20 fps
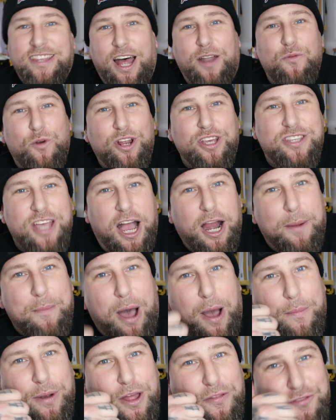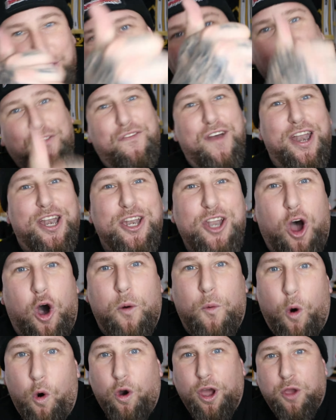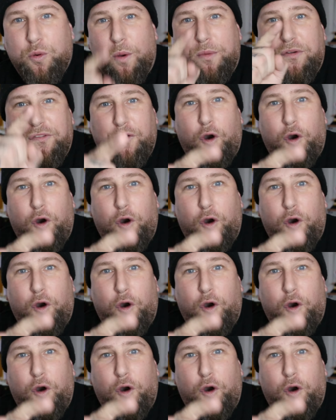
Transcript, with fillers: Dann würde ich sagen, mach mal einen dicke, fetten Daumen hoch. Ich würde mich